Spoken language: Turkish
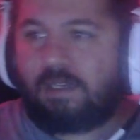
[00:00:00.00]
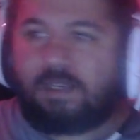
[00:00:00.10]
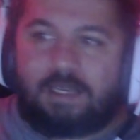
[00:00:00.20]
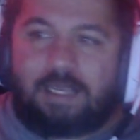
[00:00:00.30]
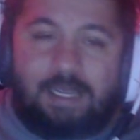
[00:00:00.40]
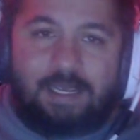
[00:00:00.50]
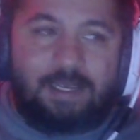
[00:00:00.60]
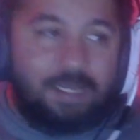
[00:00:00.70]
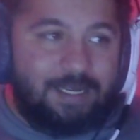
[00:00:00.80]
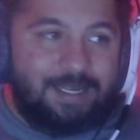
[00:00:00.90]
E
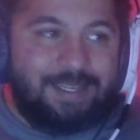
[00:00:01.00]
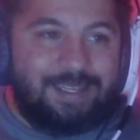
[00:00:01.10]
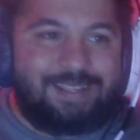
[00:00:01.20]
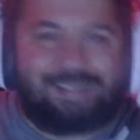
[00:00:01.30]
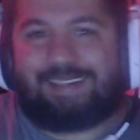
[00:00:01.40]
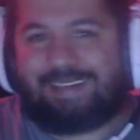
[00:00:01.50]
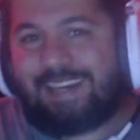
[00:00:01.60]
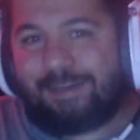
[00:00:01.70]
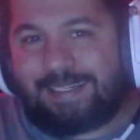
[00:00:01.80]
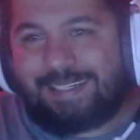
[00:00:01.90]
abi
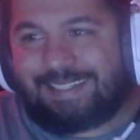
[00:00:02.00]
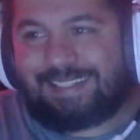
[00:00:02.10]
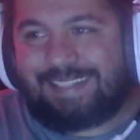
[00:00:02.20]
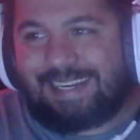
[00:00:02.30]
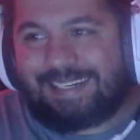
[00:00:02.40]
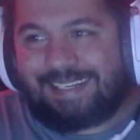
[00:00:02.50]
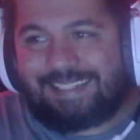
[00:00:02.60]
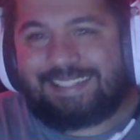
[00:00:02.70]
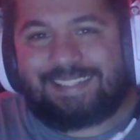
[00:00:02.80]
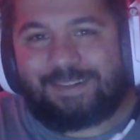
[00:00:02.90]
yani hani
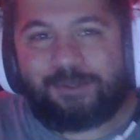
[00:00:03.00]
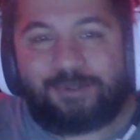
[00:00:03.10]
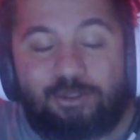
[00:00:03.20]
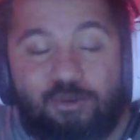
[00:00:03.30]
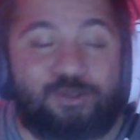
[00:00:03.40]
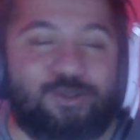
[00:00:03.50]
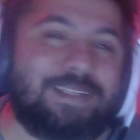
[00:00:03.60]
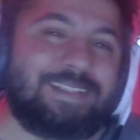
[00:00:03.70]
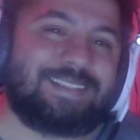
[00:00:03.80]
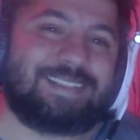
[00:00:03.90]
oyunda çok
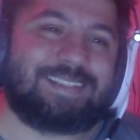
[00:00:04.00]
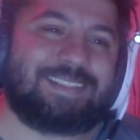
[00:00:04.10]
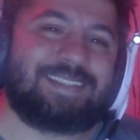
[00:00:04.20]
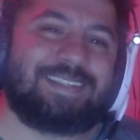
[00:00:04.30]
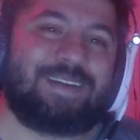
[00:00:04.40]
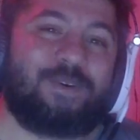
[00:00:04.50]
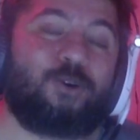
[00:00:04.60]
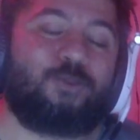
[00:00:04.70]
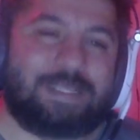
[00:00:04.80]
zorlanırsınız. Olmaz.